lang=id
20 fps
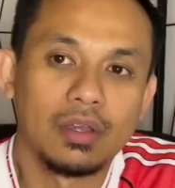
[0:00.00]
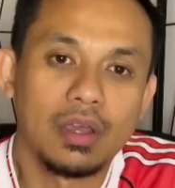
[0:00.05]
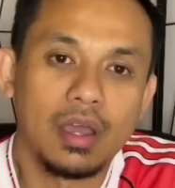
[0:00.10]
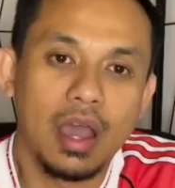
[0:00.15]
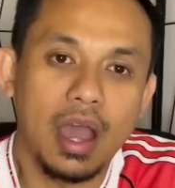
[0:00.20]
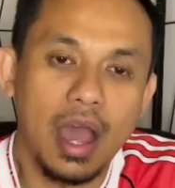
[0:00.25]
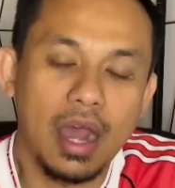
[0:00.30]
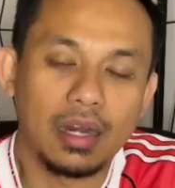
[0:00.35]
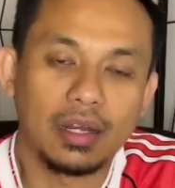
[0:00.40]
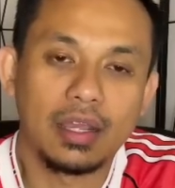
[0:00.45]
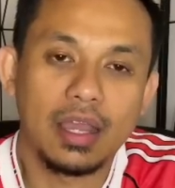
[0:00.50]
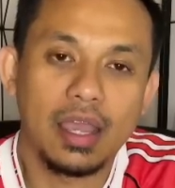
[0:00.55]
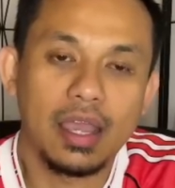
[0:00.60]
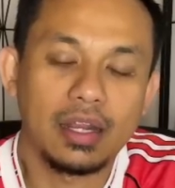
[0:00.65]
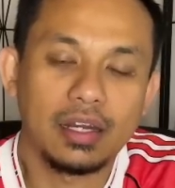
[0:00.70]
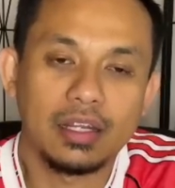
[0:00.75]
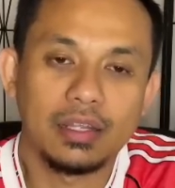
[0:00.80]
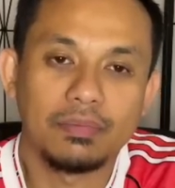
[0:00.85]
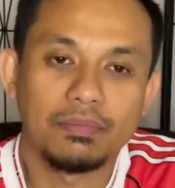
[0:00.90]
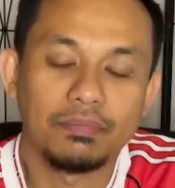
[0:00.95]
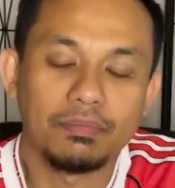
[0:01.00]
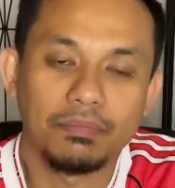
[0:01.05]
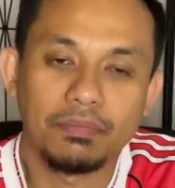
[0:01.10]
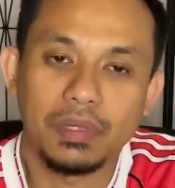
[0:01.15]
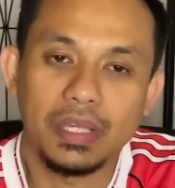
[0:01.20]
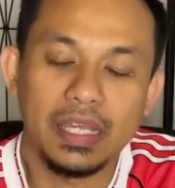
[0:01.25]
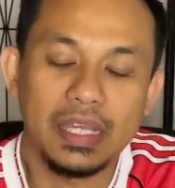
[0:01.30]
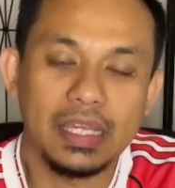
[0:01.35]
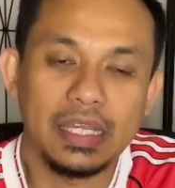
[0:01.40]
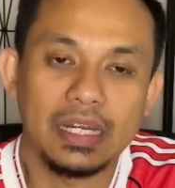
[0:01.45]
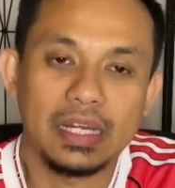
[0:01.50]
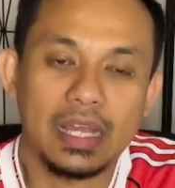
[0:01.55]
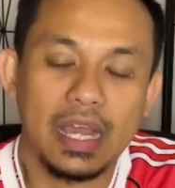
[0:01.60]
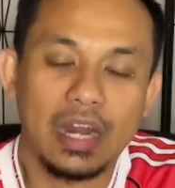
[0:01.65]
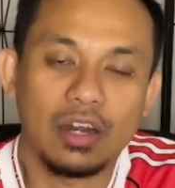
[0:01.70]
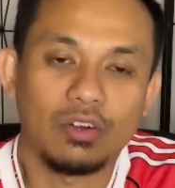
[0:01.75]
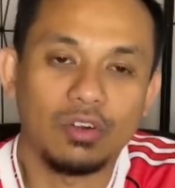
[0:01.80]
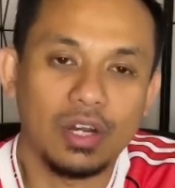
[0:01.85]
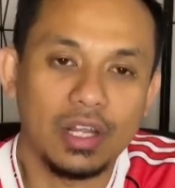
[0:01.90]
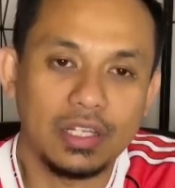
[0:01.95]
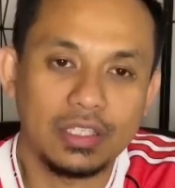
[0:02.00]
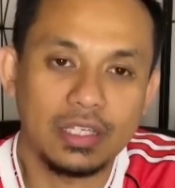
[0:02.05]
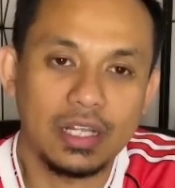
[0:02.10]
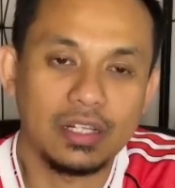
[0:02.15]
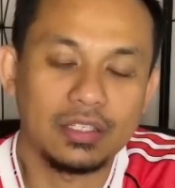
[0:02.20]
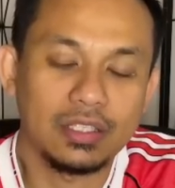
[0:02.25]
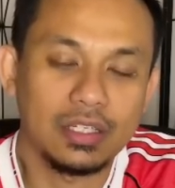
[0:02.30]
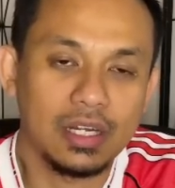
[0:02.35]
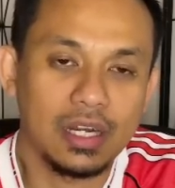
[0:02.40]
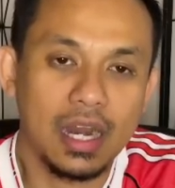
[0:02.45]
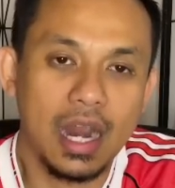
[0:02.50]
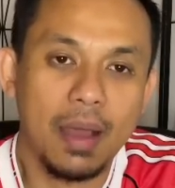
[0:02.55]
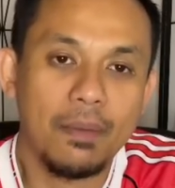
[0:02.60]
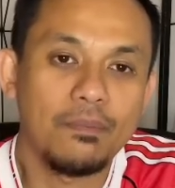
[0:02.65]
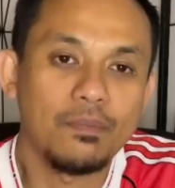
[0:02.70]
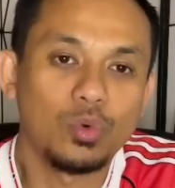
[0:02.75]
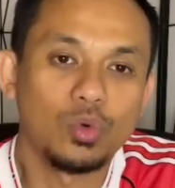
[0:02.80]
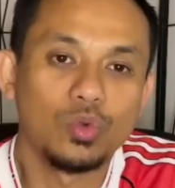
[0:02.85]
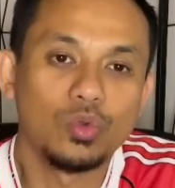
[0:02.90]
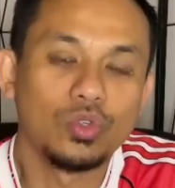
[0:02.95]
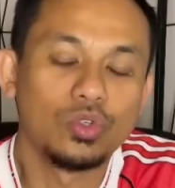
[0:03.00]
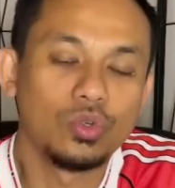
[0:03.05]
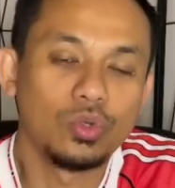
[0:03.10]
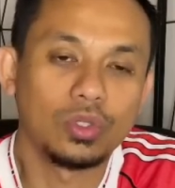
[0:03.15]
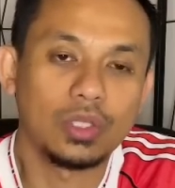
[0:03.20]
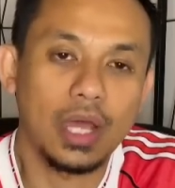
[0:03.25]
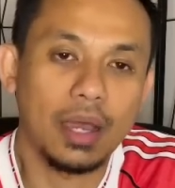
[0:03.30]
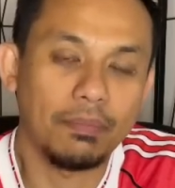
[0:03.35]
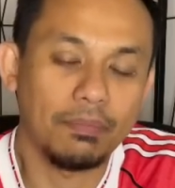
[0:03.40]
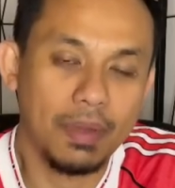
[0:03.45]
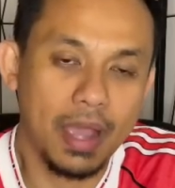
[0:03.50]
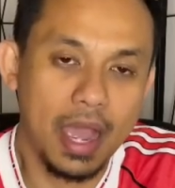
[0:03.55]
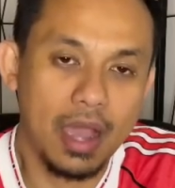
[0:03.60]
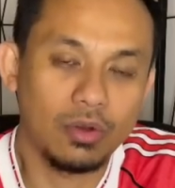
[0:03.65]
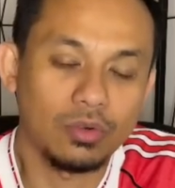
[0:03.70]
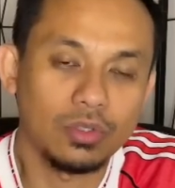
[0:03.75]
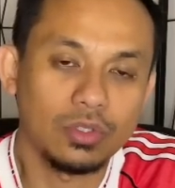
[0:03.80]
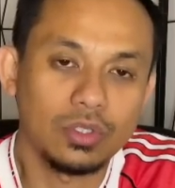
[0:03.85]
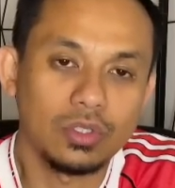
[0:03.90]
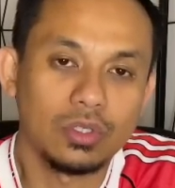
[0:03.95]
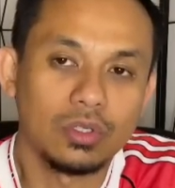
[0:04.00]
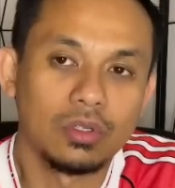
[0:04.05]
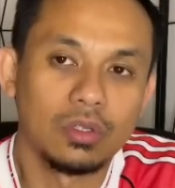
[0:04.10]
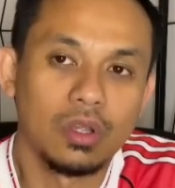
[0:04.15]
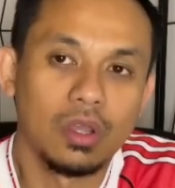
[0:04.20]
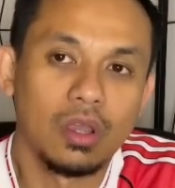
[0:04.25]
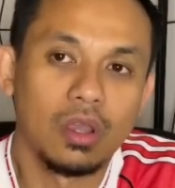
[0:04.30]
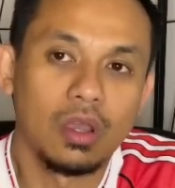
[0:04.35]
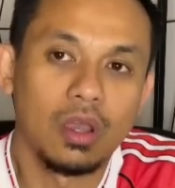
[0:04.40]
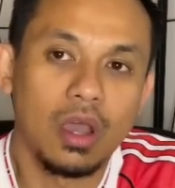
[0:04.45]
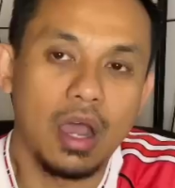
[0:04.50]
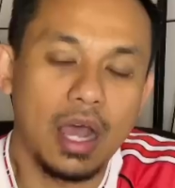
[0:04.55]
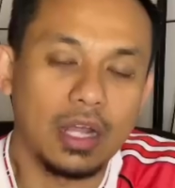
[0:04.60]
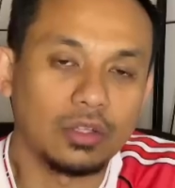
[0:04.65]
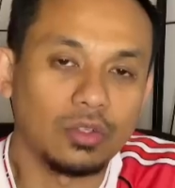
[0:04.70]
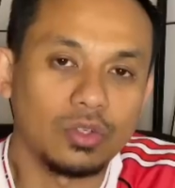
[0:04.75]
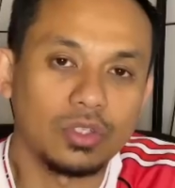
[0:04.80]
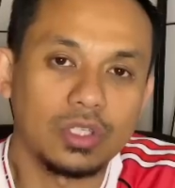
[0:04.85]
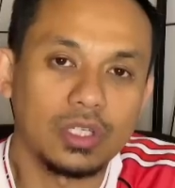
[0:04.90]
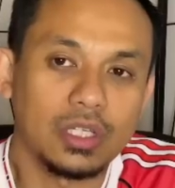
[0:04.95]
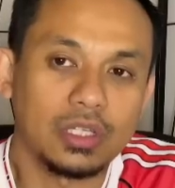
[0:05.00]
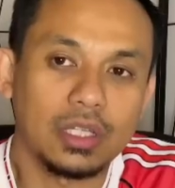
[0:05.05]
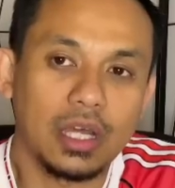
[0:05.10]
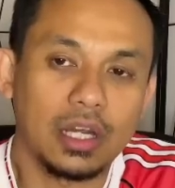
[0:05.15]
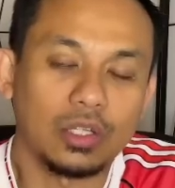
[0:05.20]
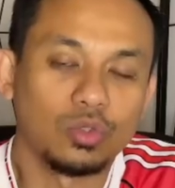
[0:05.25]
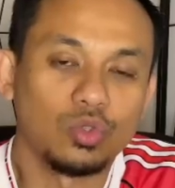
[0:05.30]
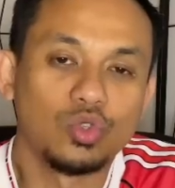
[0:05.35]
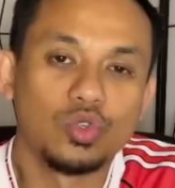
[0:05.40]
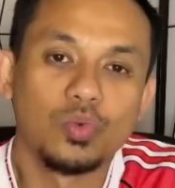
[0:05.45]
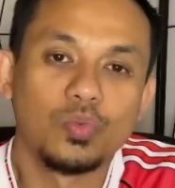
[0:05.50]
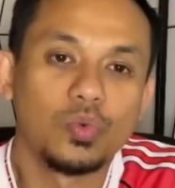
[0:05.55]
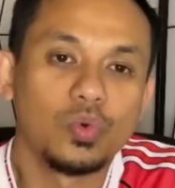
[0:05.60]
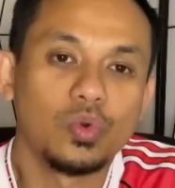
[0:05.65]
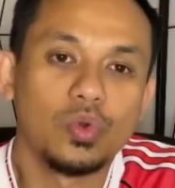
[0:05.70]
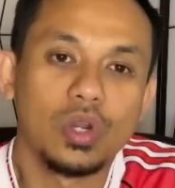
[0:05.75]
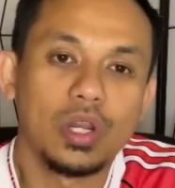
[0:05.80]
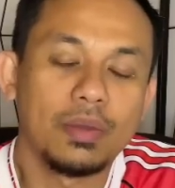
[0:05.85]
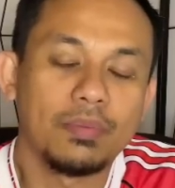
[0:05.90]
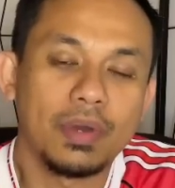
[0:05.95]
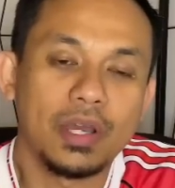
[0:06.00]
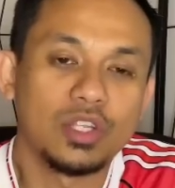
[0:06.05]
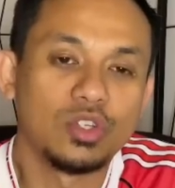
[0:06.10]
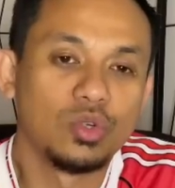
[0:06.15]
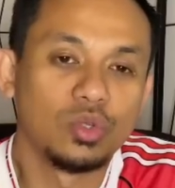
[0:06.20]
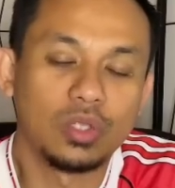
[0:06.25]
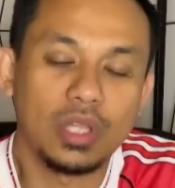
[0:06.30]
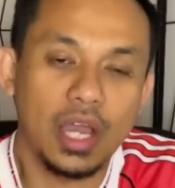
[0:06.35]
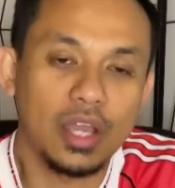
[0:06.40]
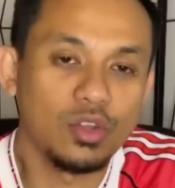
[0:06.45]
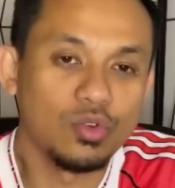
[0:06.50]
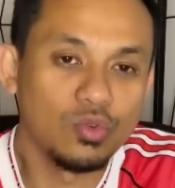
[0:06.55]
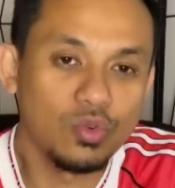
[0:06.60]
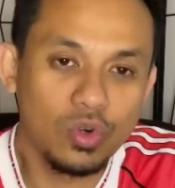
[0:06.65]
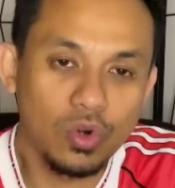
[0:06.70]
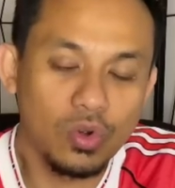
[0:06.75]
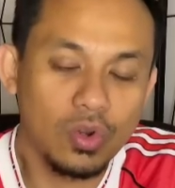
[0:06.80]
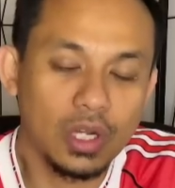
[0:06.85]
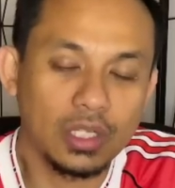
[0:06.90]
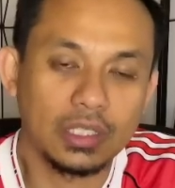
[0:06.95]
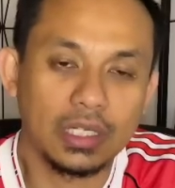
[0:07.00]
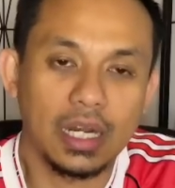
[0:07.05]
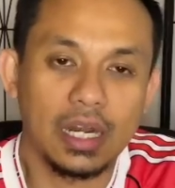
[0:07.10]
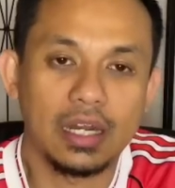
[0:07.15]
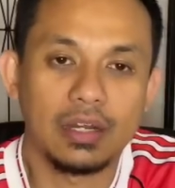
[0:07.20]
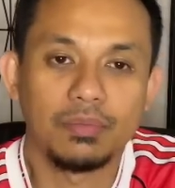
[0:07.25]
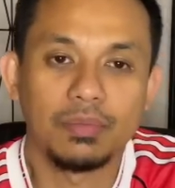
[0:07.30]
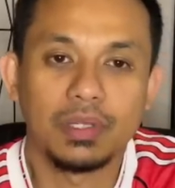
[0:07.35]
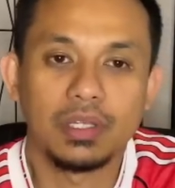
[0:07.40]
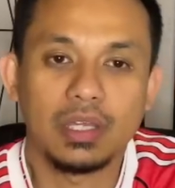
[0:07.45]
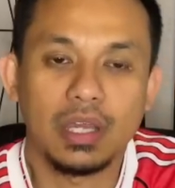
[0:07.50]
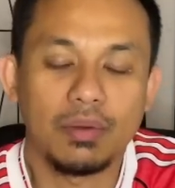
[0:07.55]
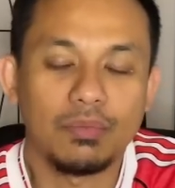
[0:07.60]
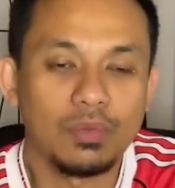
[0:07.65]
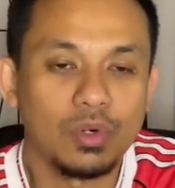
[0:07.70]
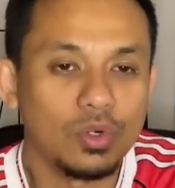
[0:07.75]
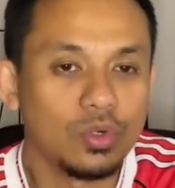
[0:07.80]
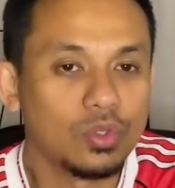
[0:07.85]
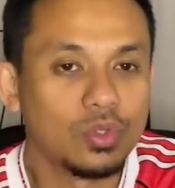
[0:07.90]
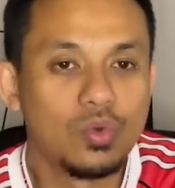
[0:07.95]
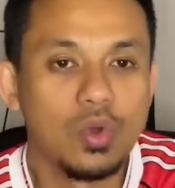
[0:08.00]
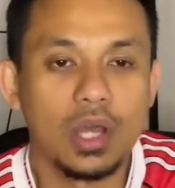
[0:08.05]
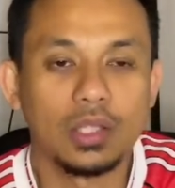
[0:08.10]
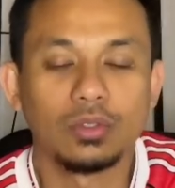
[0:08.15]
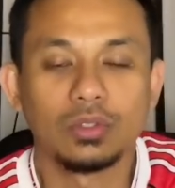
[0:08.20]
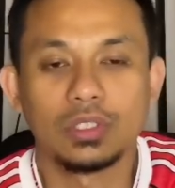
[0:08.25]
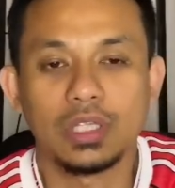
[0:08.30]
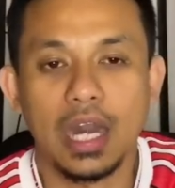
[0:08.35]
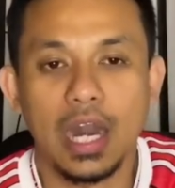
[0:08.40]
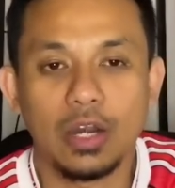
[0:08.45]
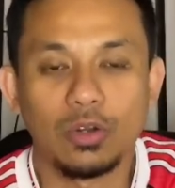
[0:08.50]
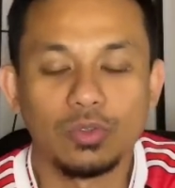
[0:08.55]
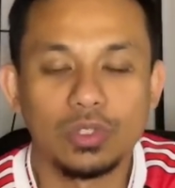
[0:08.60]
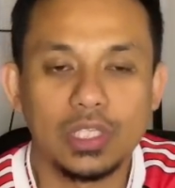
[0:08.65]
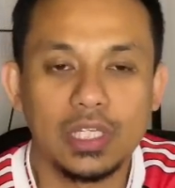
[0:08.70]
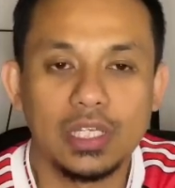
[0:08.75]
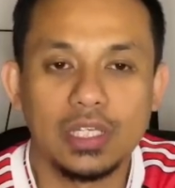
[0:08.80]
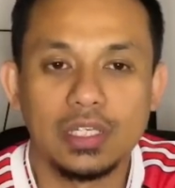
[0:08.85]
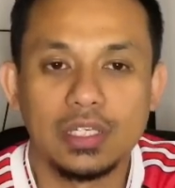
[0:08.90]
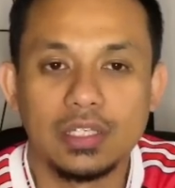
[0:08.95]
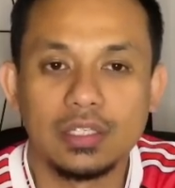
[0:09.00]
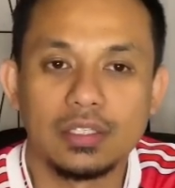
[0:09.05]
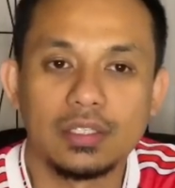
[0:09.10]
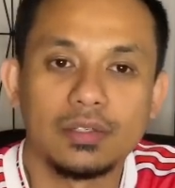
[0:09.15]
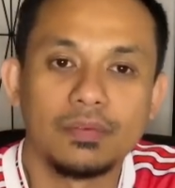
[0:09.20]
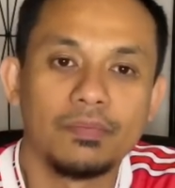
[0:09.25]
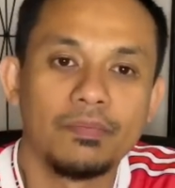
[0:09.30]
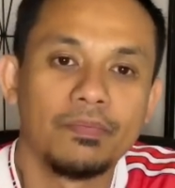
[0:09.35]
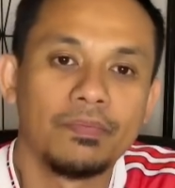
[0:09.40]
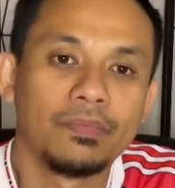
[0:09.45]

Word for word: harga yang diinginkan oleh Chelsea 60 juta pounds atau sekitar 75 juta euro katakanlah demikian menurut gue itu terlalu tinggi sih.